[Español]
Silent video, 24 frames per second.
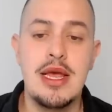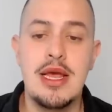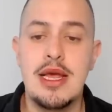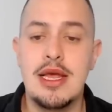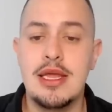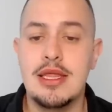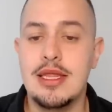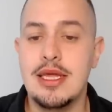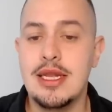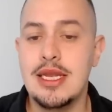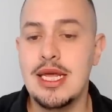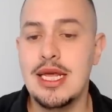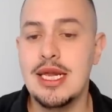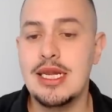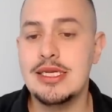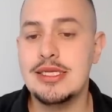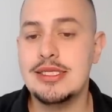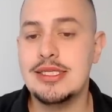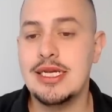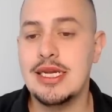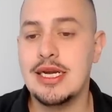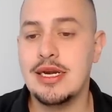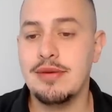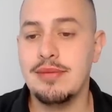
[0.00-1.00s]
Daniel,
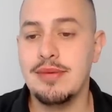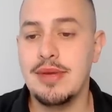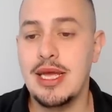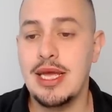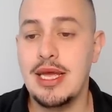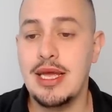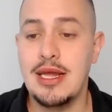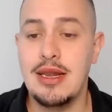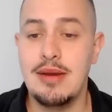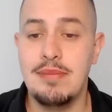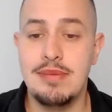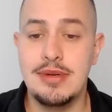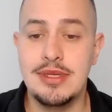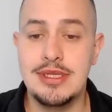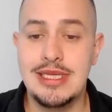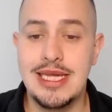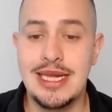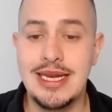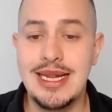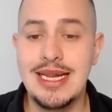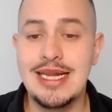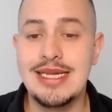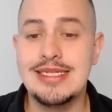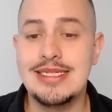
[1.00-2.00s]
Ser, el,
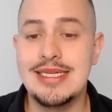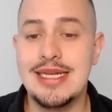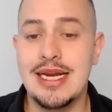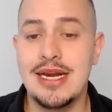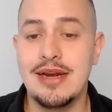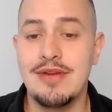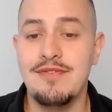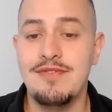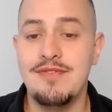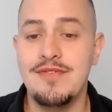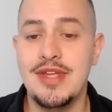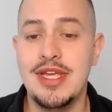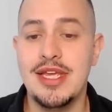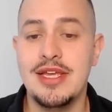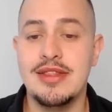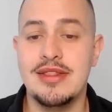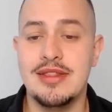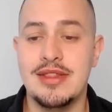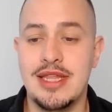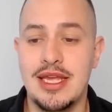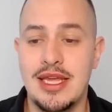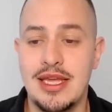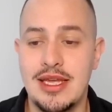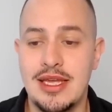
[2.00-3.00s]
Daniel
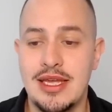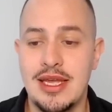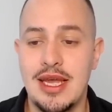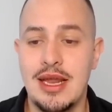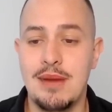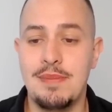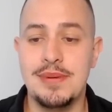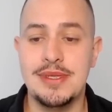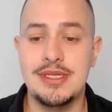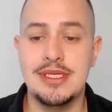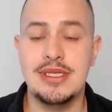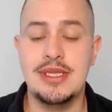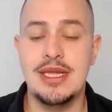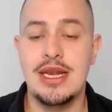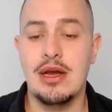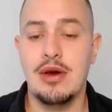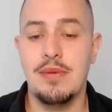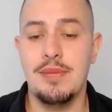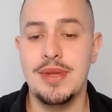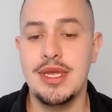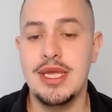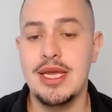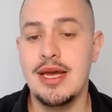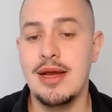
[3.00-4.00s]
Serviste, el presidente de la
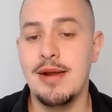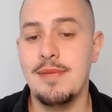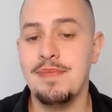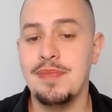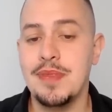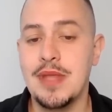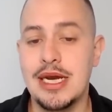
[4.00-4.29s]
compañía,